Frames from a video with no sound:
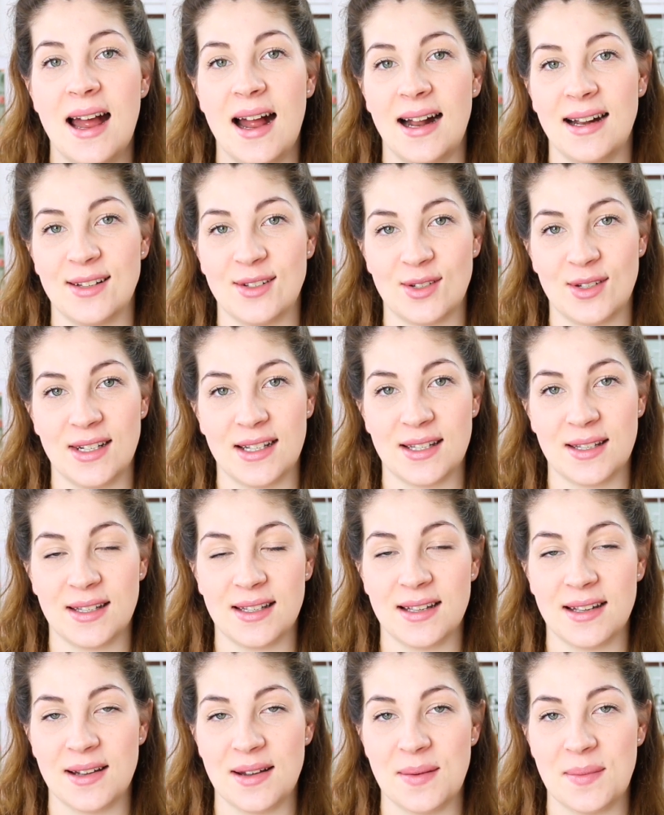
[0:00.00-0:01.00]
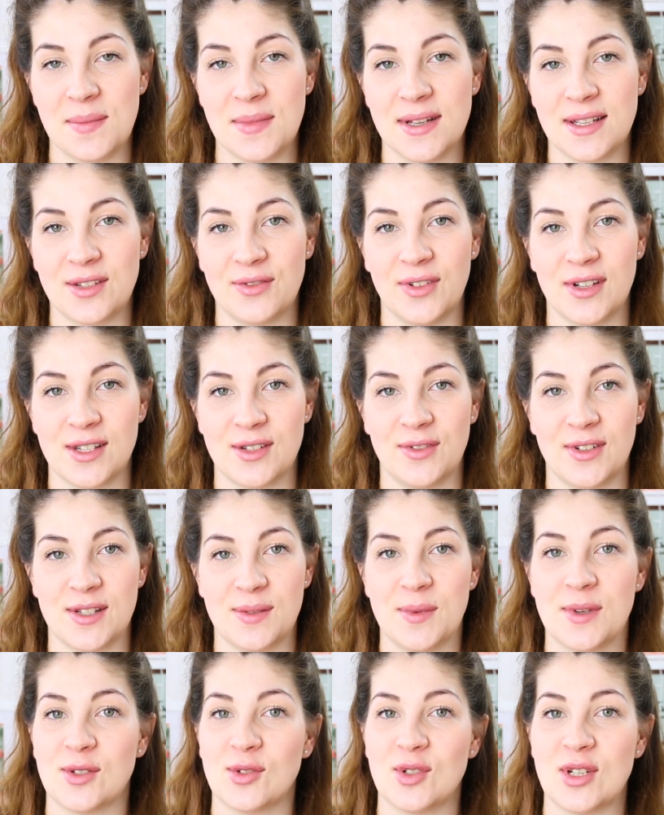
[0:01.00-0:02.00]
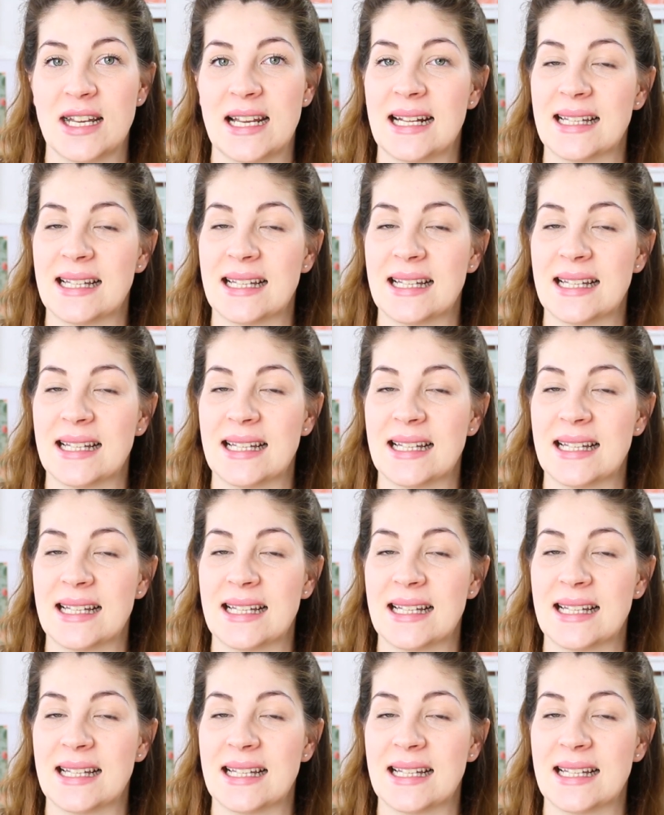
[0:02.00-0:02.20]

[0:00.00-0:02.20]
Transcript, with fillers: Also das ähm, ist was, was mir so die